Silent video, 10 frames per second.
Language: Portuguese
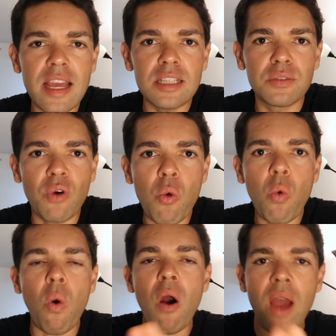que eles vão,
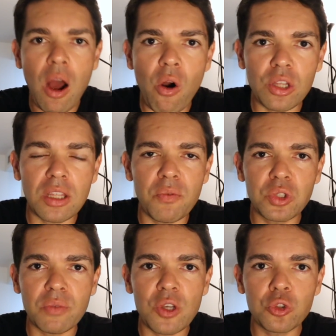qual é a roda que
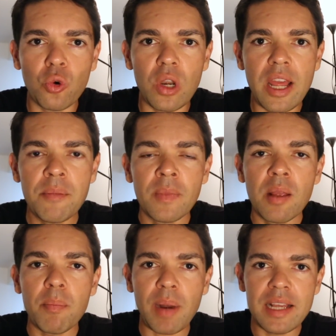você vai
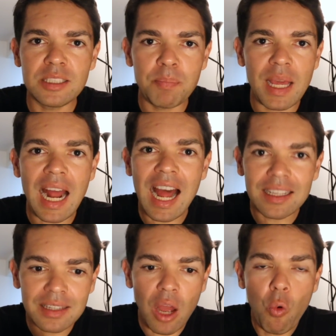escolher para esperar
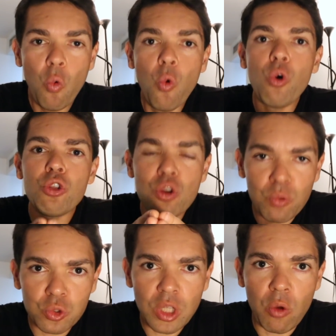até o
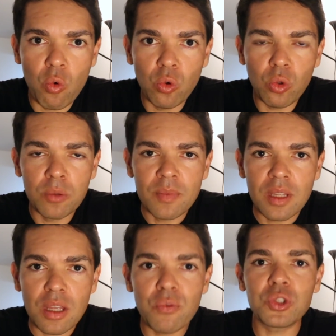último segundo
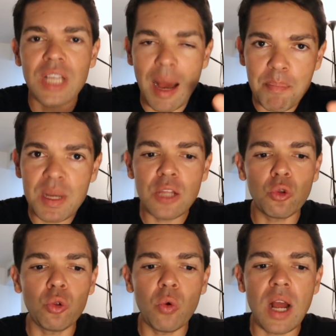e você abrir
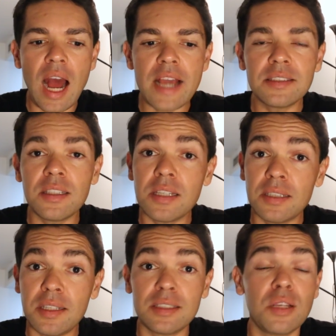todo o gás e ter
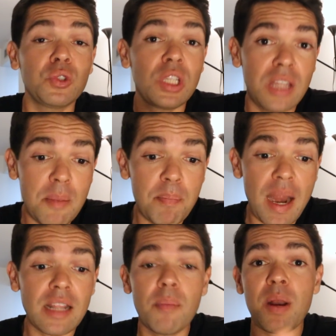certeza que você tem
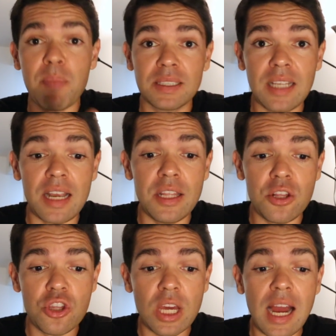perna para passar a
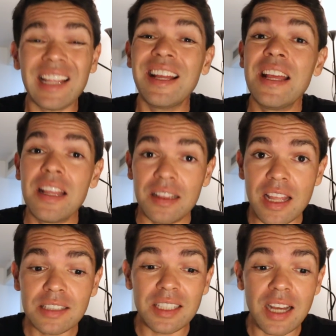linha de chegada.
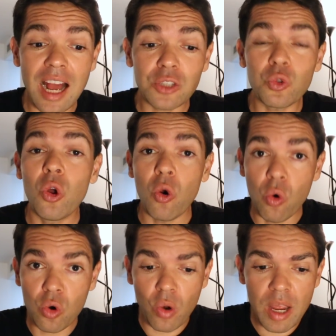Nesse caso,
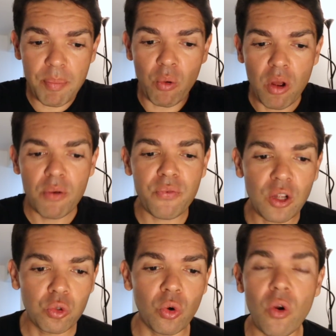o Grapel
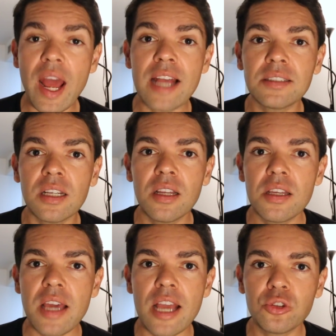faturou essa
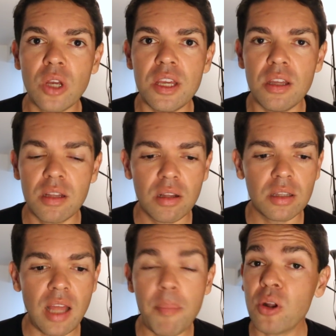e é isso aí.
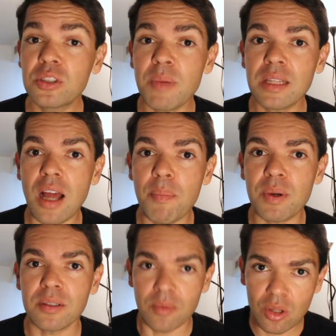Até a próxima
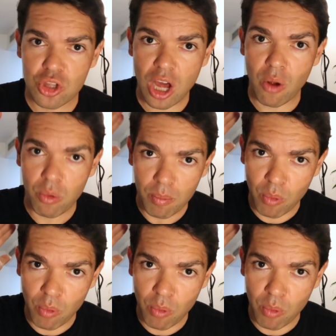etapa. Tchau,